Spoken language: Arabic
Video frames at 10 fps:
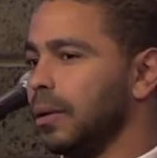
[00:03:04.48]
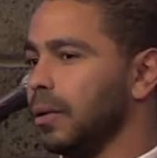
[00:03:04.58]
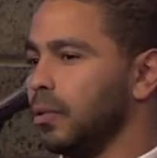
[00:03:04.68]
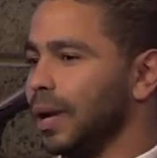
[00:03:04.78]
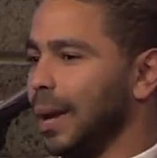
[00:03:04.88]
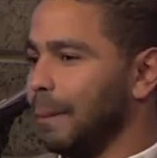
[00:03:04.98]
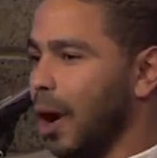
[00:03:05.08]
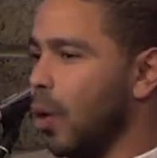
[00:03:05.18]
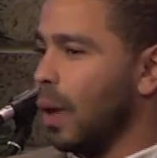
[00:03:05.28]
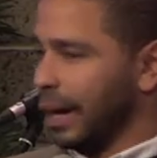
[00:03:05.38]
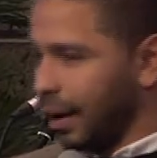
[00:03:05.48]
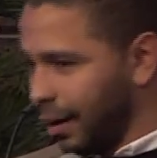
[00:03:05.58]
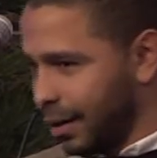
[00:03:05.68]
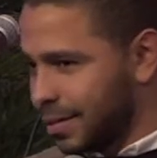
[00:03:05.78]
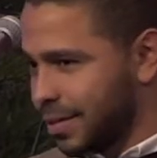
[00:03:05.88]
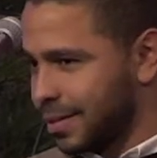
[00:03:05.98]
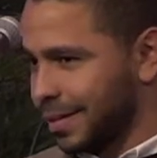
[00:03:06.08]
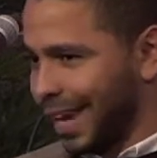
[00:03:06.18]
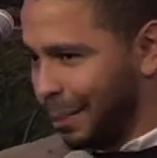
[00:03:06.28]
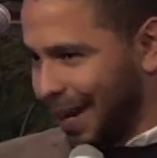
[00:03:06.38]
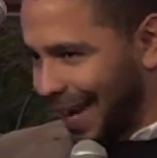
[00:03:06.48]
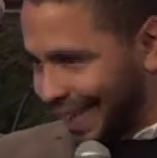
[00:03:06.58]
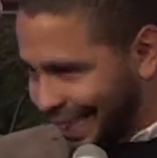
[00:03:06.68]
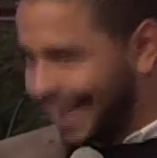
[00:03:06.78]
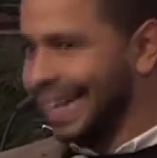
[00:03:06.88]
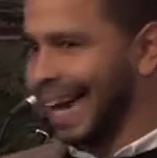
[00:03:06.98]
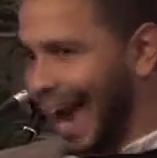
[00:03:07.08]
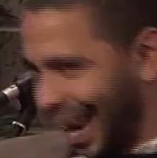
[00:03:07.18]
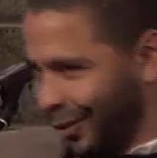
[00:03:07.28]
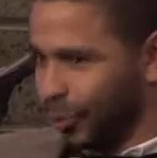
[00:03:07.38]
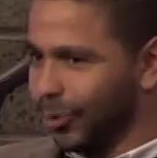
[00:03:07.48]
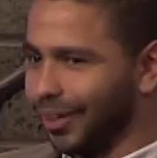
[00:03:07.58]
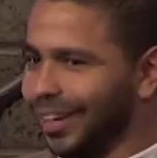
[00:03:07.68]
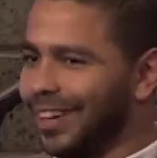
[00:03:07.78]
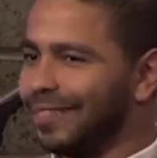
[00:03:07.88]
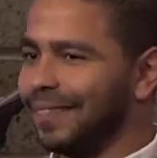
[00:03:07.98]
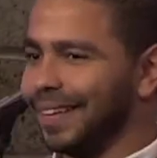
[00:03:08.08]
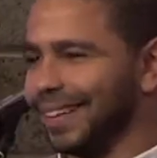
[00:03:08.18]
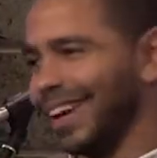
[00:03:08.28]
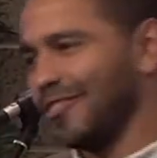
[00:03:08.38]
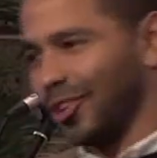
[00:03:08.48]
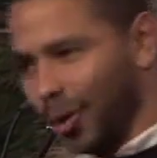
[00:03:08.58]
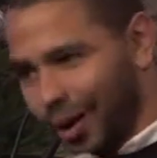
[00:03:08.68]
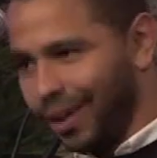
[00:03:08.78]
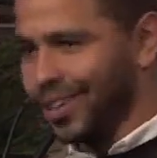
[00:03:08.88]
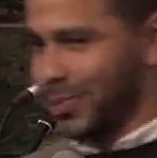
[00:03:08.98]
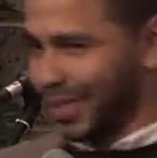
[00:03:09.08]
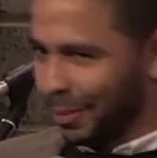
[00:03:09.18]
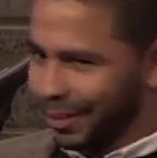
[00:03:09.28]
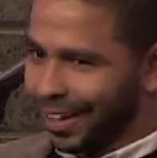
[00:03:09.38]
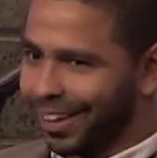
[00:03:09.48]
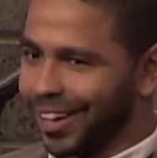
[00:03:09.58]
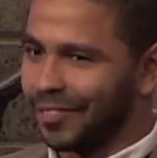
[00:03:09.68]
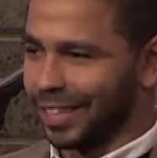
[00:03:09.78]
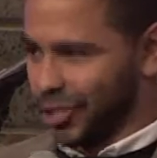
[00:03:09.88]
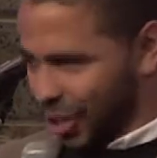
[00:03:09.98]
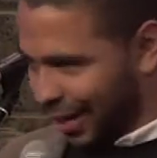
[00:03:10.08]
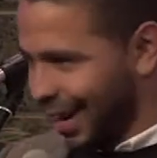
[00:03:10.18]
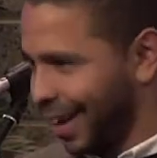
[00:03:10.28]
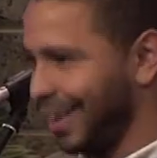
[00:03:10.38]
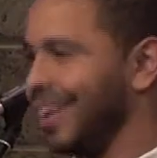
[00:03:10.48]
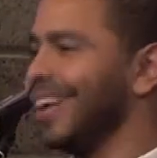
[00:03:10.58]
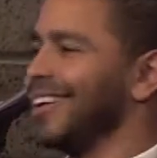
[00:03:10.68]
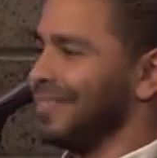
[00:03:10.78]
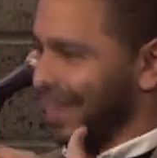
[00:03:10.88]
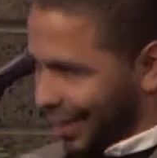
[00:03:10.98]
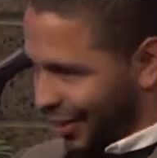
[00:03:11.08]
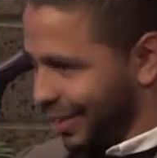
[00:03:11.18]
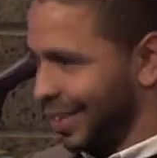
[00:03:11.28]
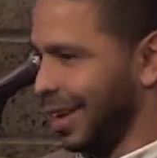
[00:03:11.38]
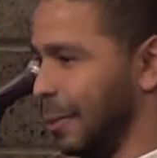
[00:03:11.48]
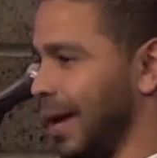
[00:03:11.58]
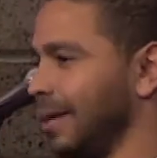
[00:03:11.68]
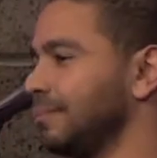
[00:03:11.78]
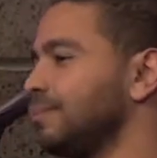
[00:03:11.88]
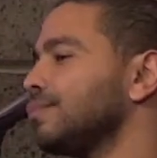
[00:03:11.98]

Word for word: ولما هو يخلص يعمل لك تك عنده فانت تعرف ان هو خلص وانت متاخر فتتشجع فتقرا انت كمان